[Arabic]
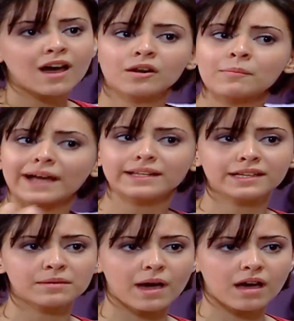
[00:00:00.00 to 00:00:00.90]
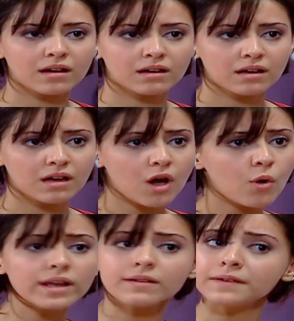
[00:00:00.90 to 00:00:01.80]
حرام عليكي بقى هو
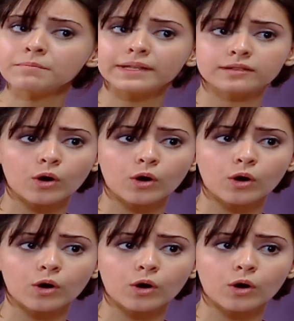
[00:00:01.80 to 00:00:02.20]
انا فين من ده